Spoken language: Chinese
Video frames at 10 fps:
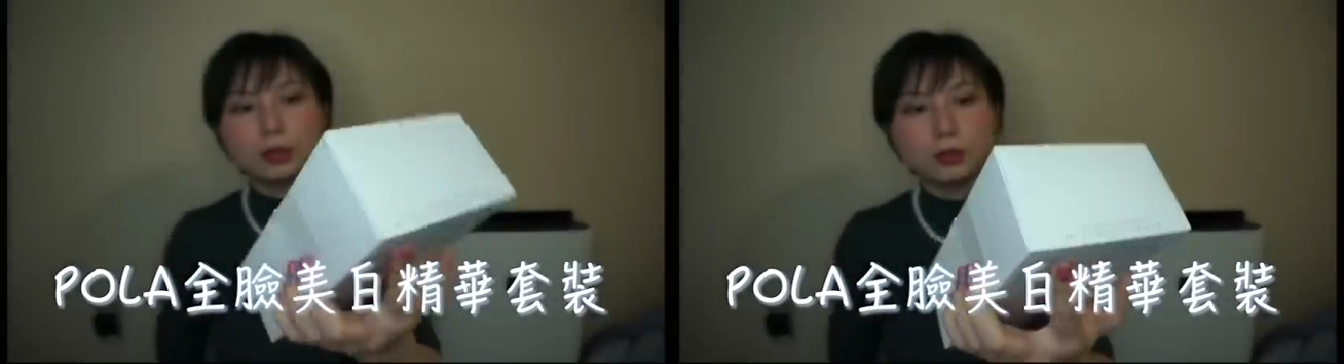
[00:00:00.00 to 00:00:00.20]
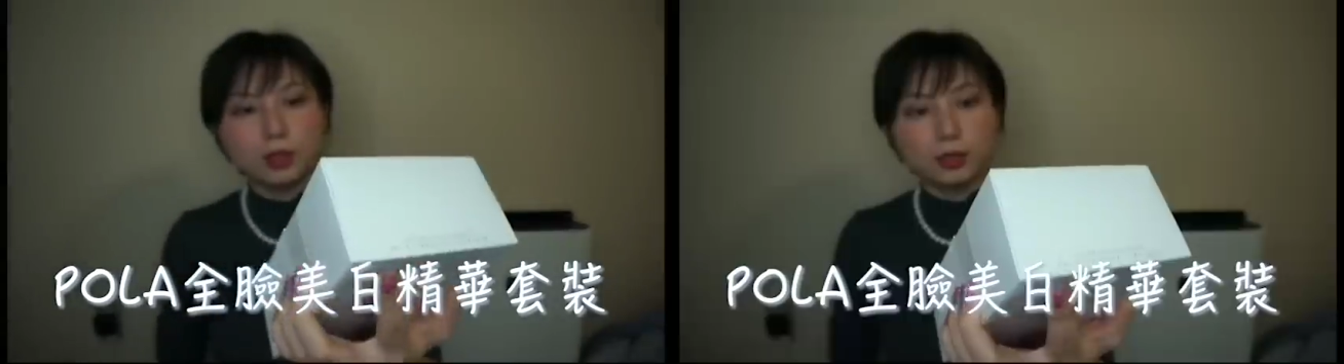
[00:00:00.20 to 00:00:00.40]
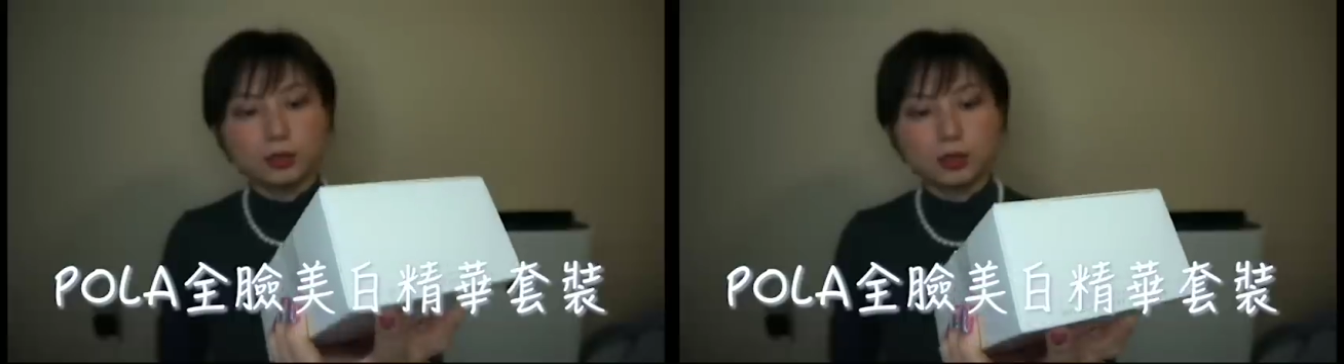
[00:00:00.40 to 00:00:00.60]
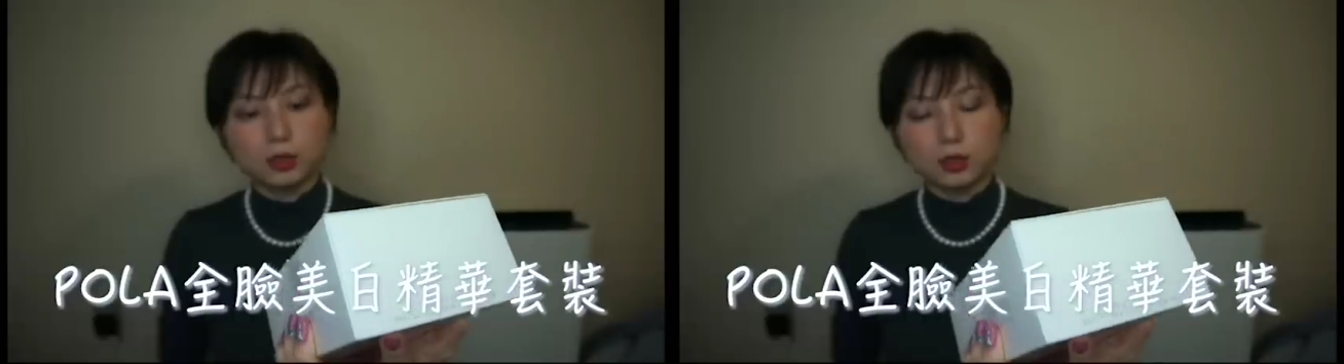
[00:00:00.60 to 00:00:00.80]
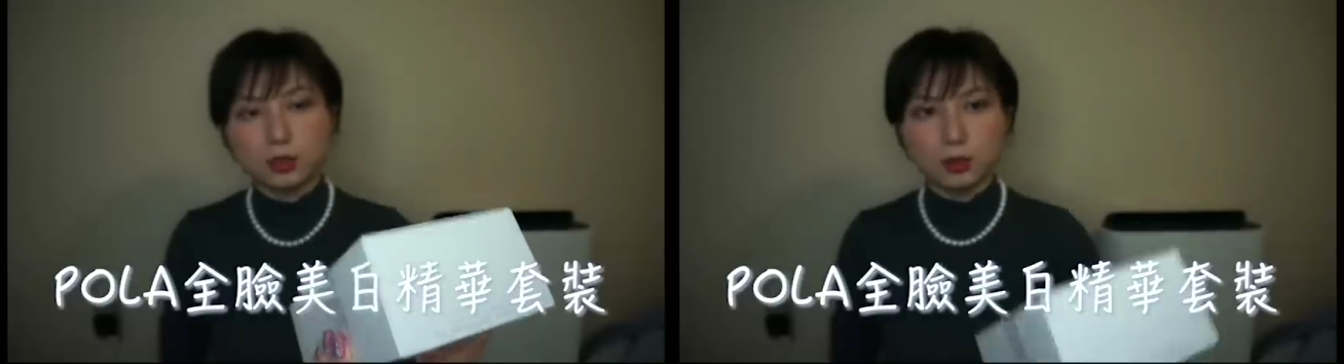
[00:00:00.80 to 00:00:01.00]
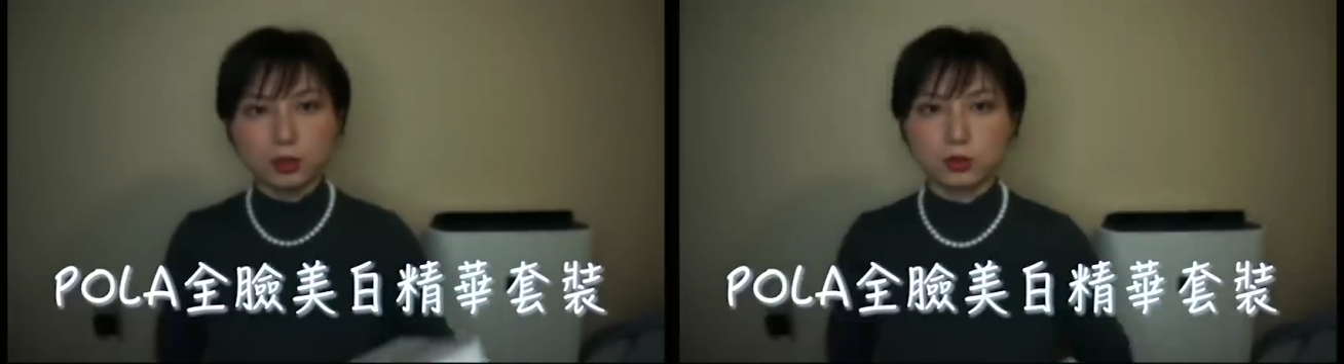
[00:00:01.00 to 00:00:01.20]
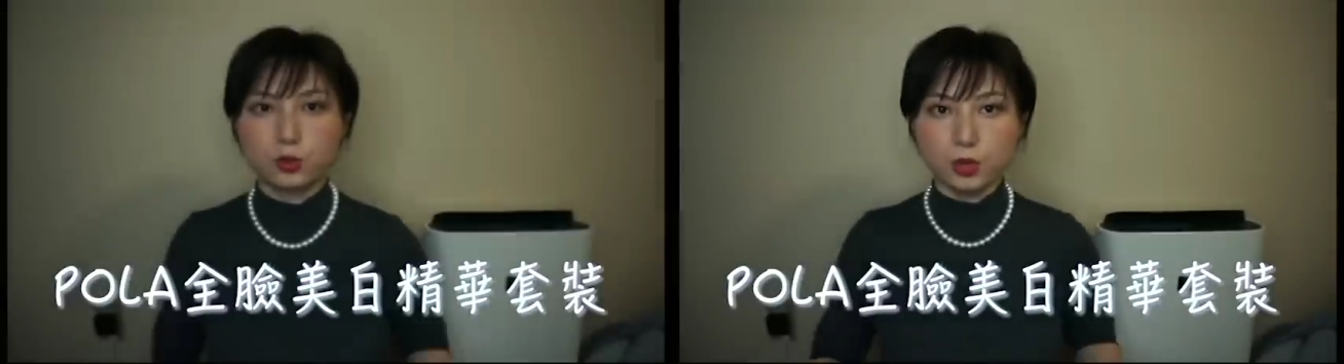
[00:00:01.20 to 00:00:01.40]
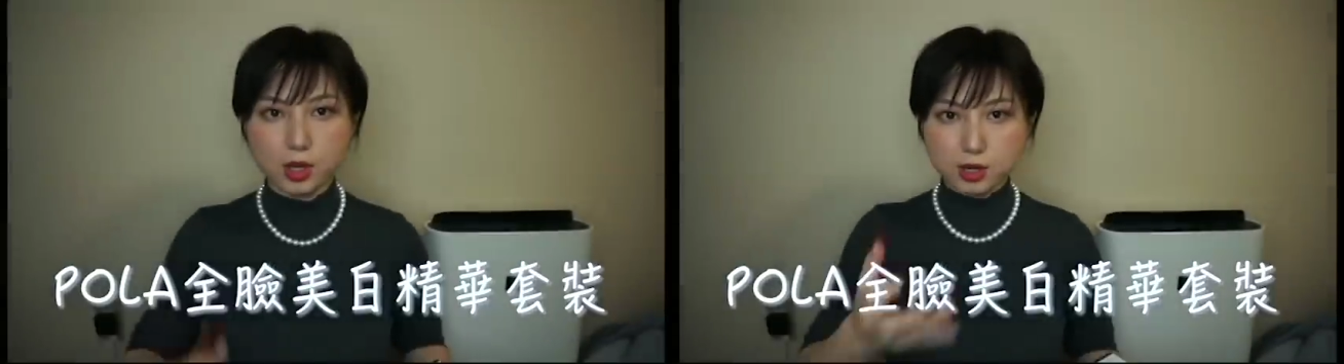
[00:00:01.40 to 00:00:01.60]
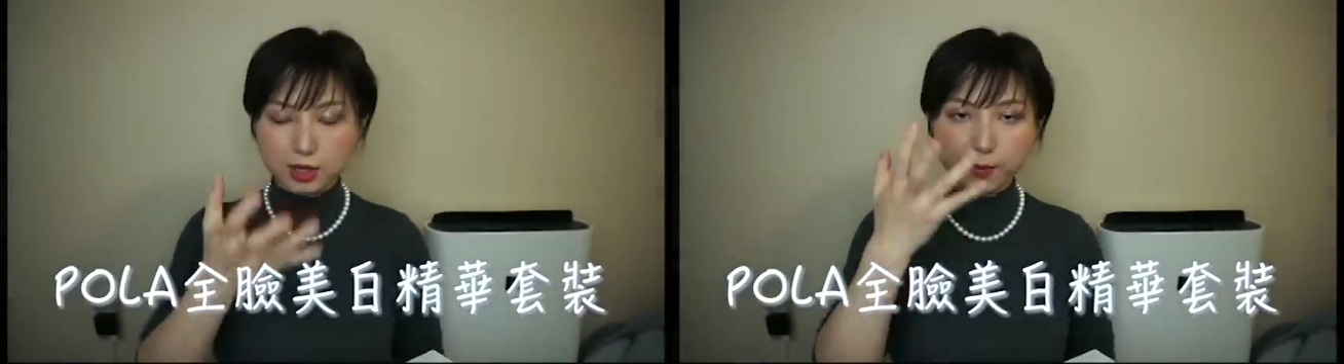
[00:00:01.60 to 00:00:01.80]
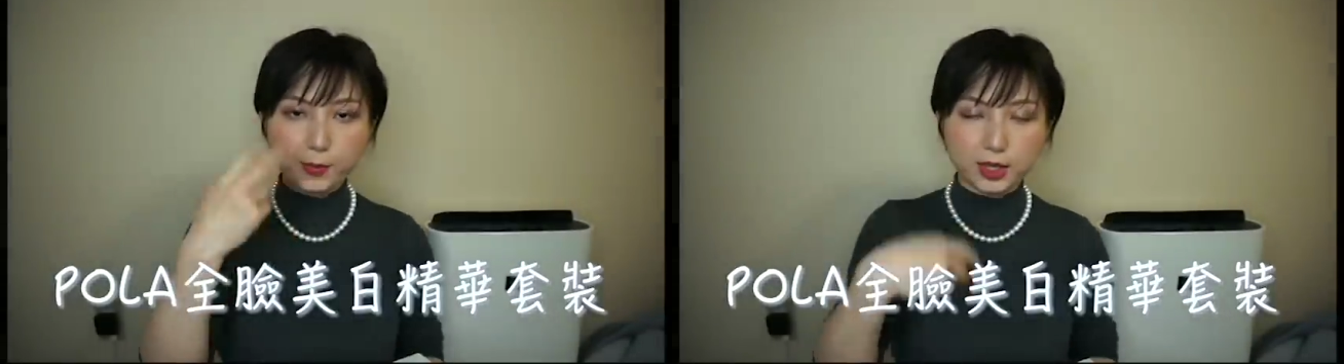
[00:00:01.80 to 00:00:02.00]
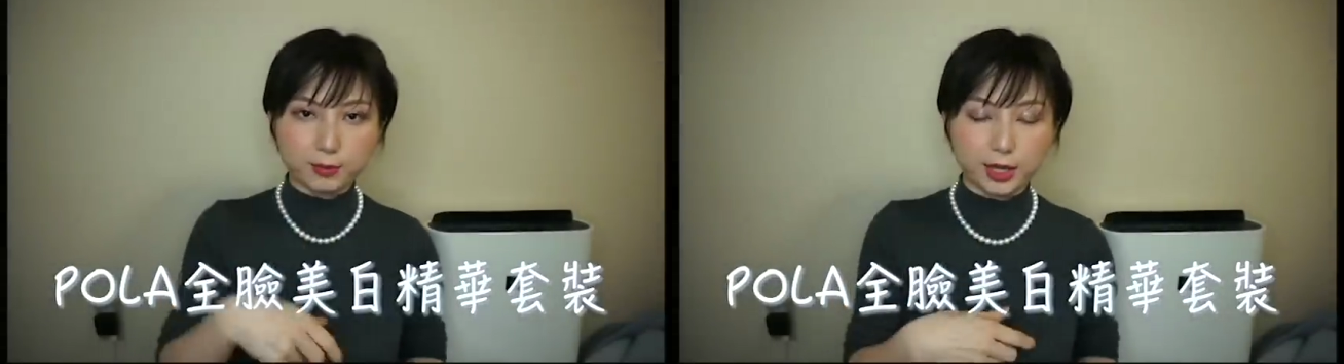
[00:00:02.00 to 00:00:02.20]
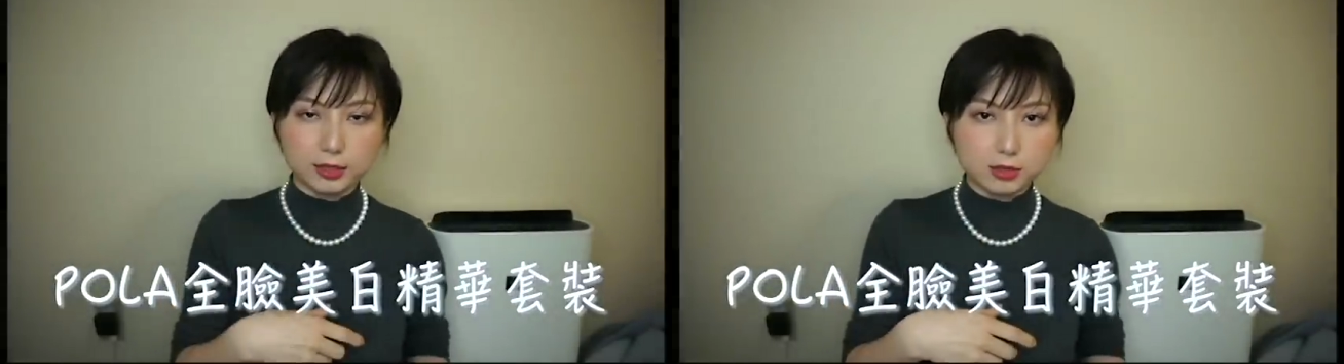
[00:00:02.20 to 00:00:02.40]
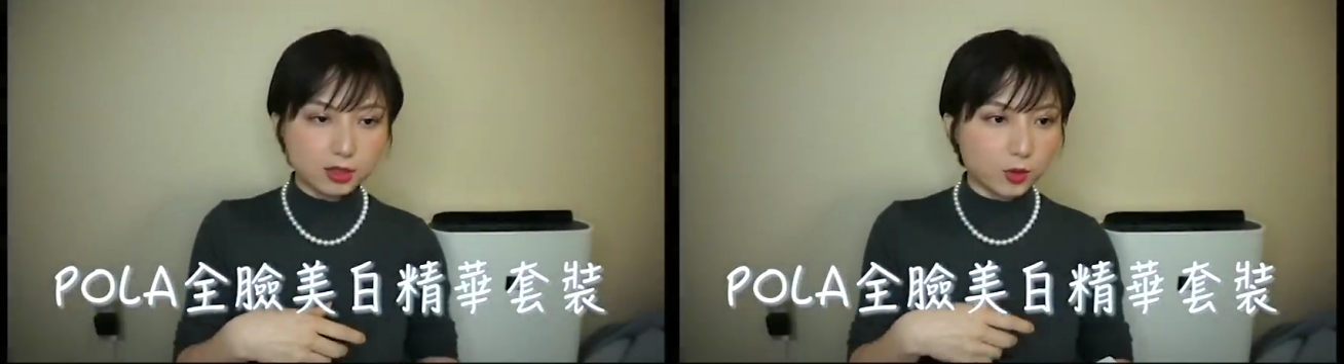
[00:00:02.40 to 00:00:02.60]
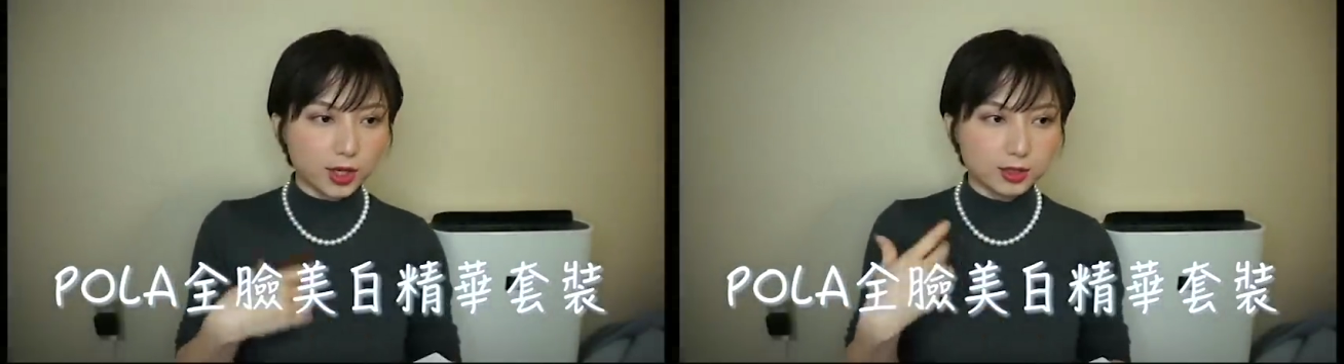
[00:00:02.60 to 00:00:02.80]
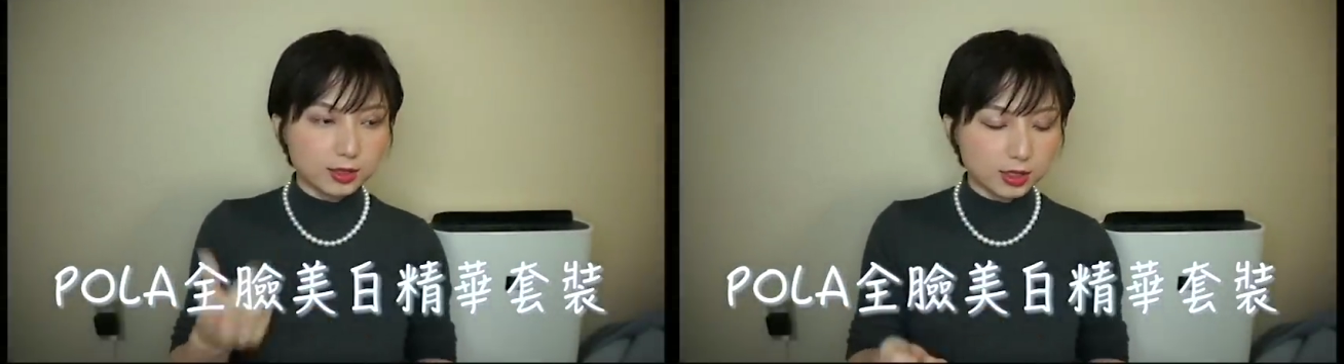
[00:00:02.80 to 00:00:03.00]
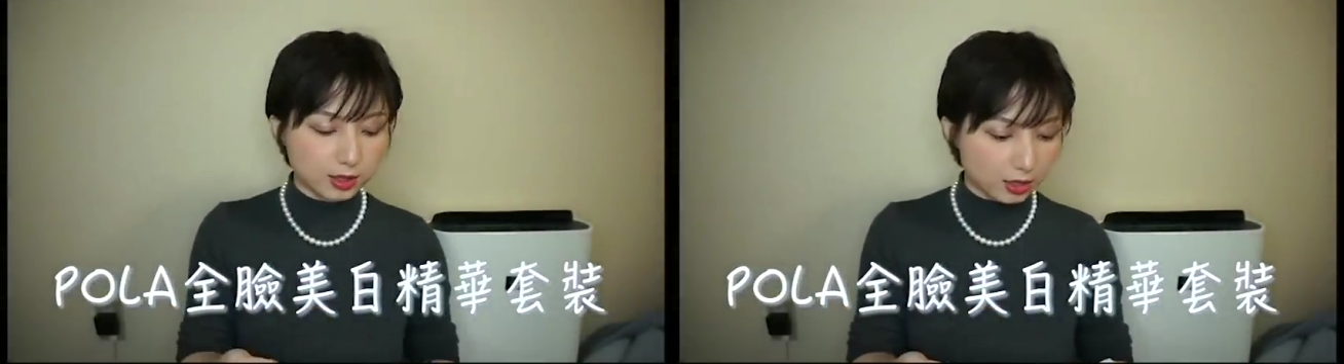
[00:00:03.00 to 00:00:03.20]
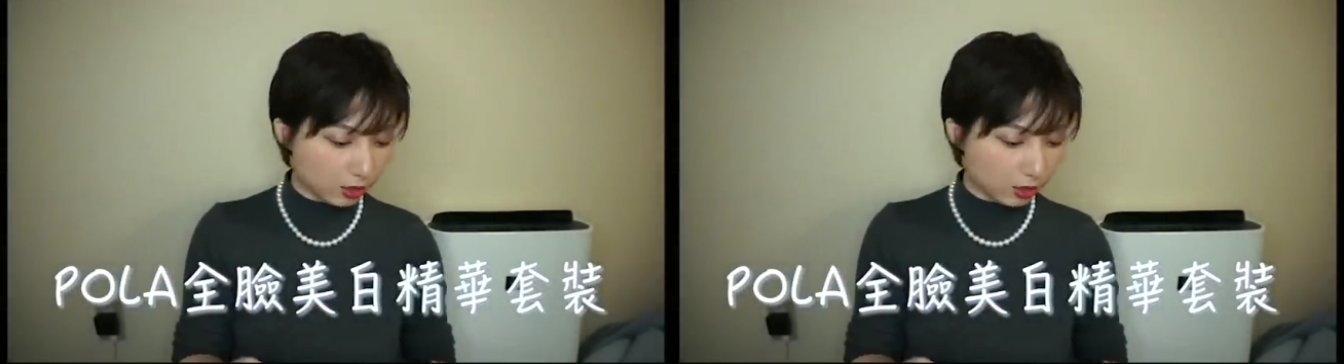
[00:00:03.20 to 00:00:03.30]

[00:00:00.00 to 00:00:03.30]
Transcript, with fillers: 的那个全脸美白精华，它现在